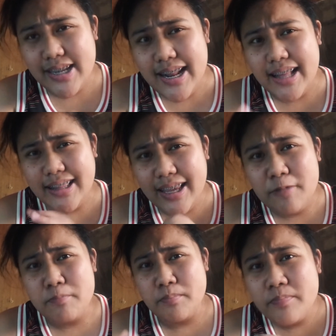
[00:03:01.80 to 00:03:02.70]

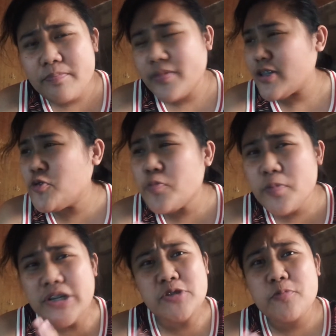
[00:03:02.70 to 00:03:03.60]
nating
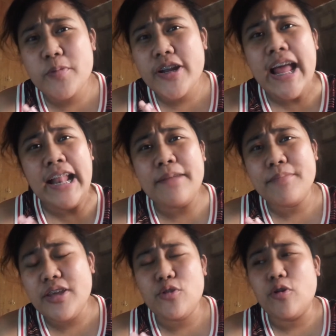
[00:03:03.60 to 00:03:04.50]
super, super lalim
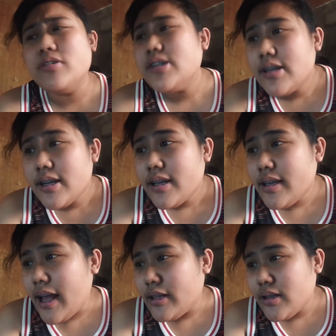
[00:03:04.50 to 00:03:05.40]
dito.
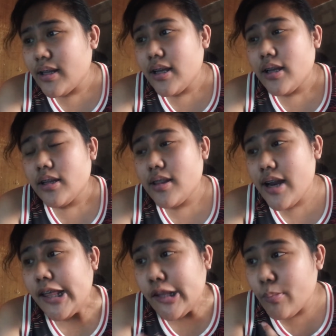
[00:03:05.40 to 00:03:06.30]
Yan.
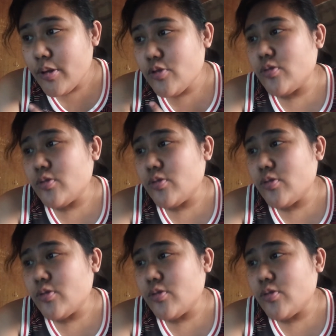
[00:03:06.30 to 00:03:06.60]
Thread number 2.